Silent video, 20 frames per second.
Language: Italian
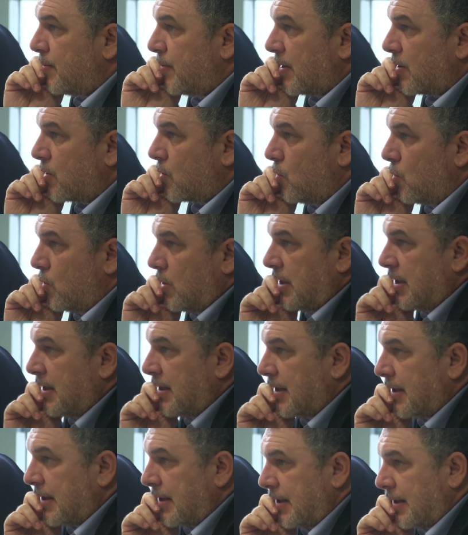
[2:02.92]
È Una
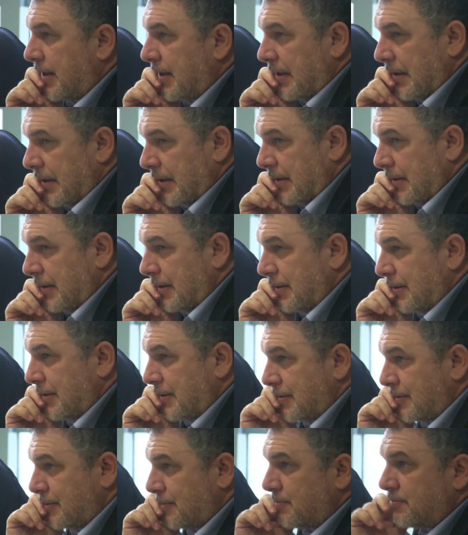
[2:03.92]
rilevanza
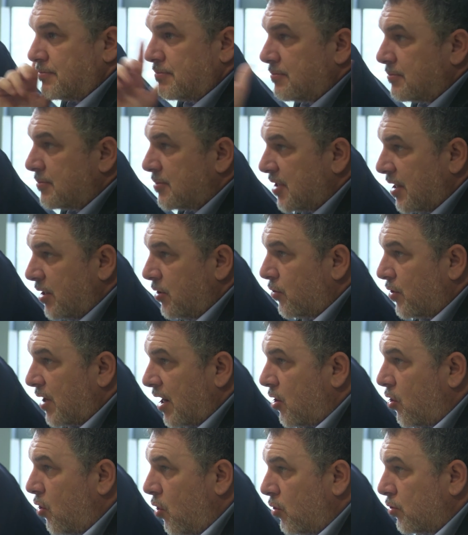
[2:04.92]
importante quella che l'azione
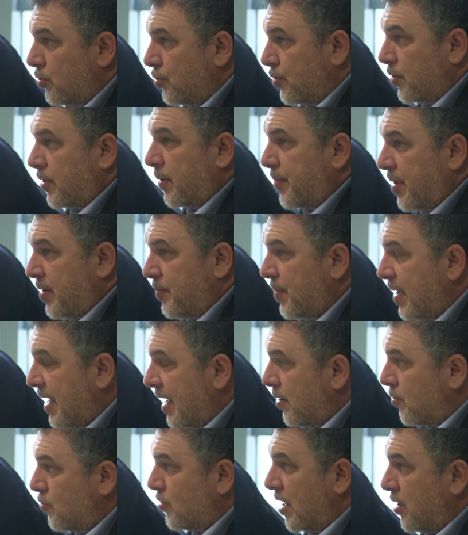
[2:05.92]
sta facendo la Commissione
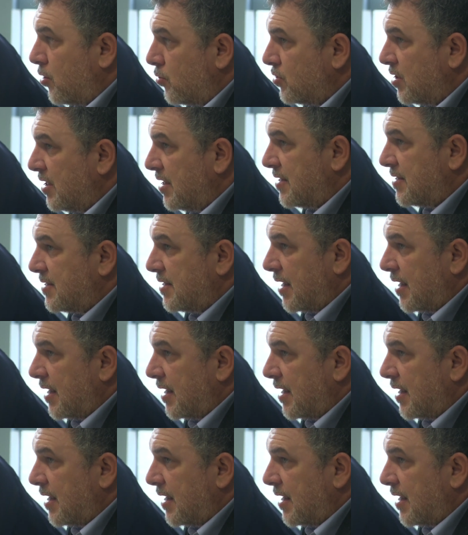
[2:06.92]
antimafia